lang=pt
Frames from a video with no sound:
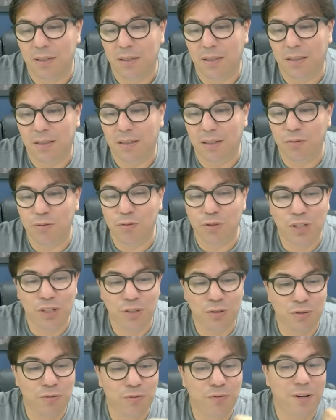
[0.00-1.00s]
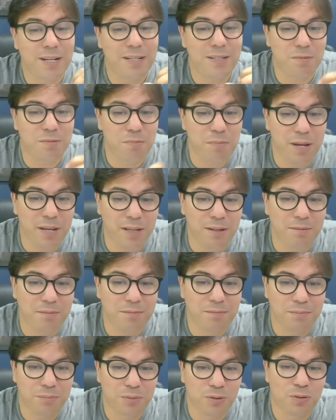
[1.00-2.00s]
Então o jejum faz
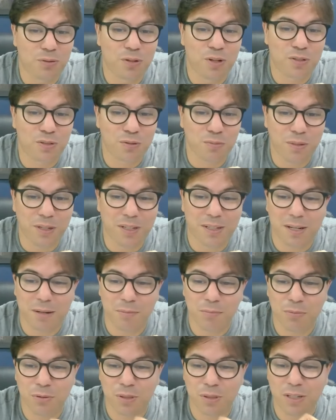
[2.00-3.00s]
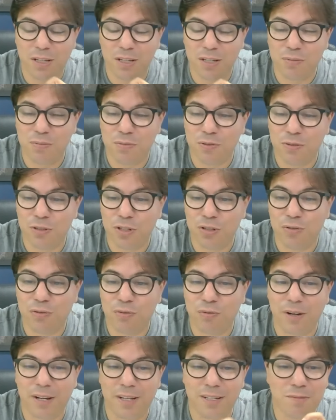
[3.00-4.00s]
bem para o nosso metabolismo, o
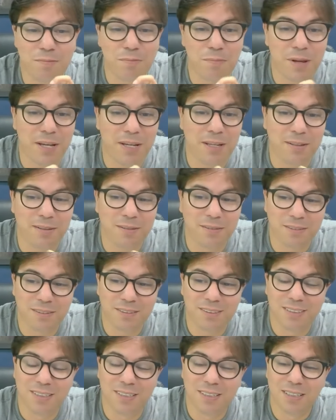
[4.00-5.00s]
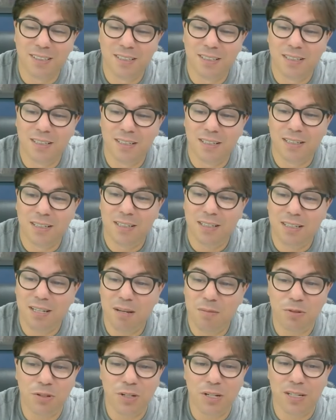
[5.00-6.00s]
jejum faz bem. E
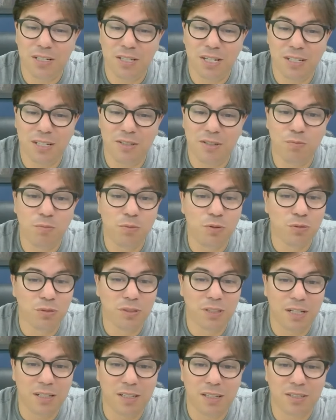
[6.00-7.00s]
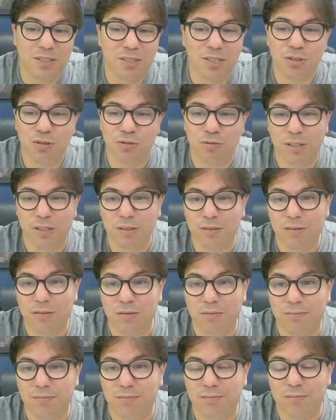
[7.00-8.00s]
tem muita gente mundana jejuando.
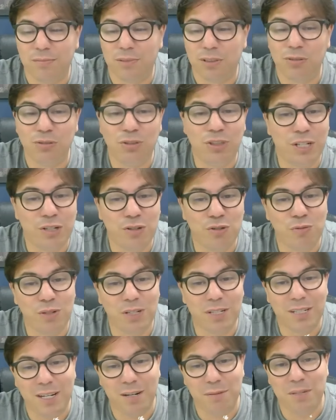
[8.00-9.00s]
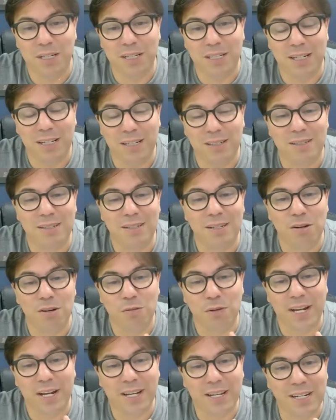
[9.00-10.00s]
O jejum intermitente
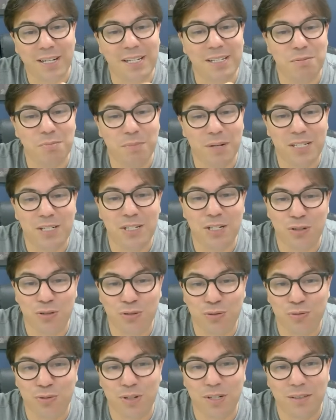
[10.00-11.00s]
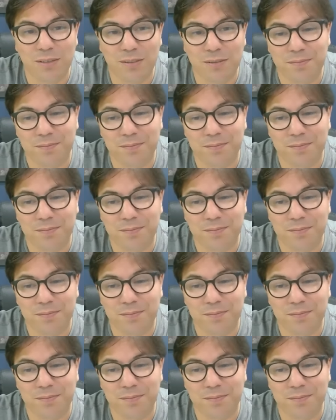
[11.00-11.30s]
não é crente, mas jejua.